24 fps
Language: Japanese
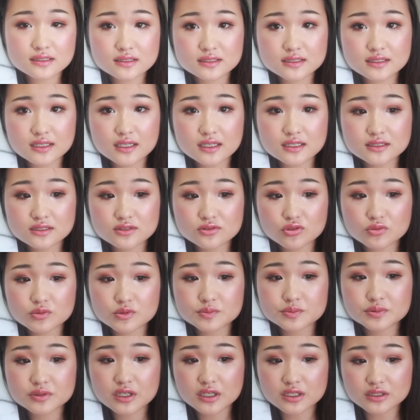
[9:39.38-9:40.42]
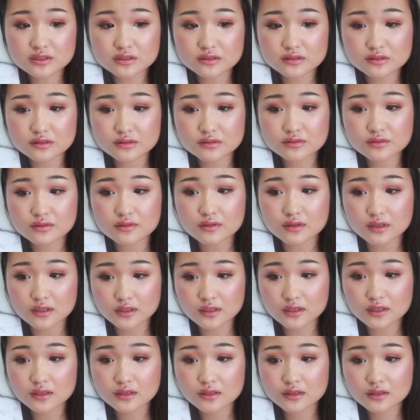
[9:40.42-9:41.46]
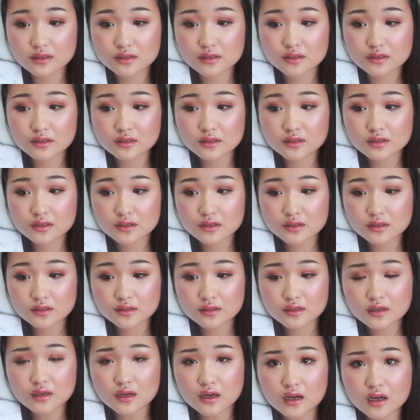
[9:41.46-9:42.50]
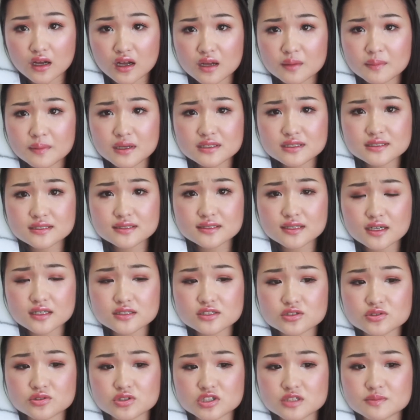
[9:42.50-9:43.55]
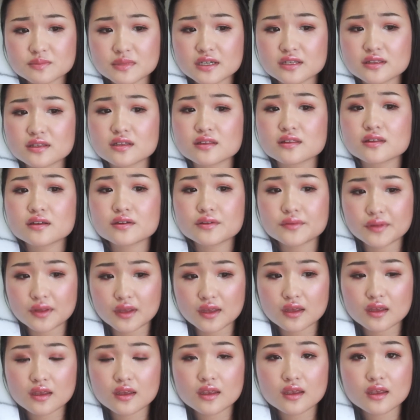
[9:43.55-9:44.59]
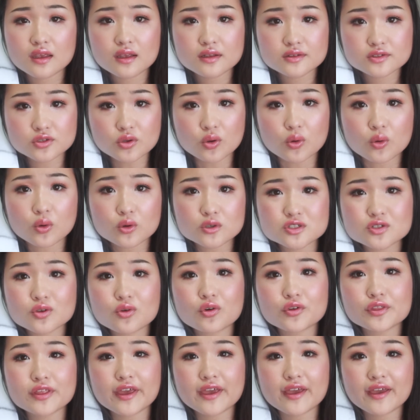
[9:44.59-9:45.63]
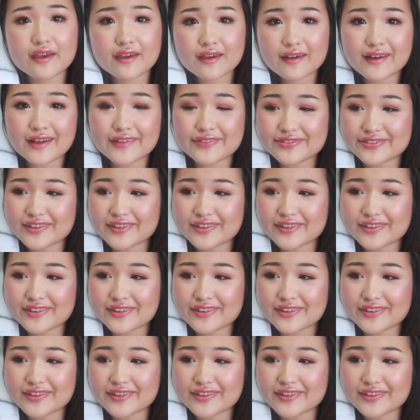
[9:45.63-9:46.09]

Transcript: センス・オブ・プレイスっていうのかななんかアーバン・リサーチの姉妹店だよそうそこで買っ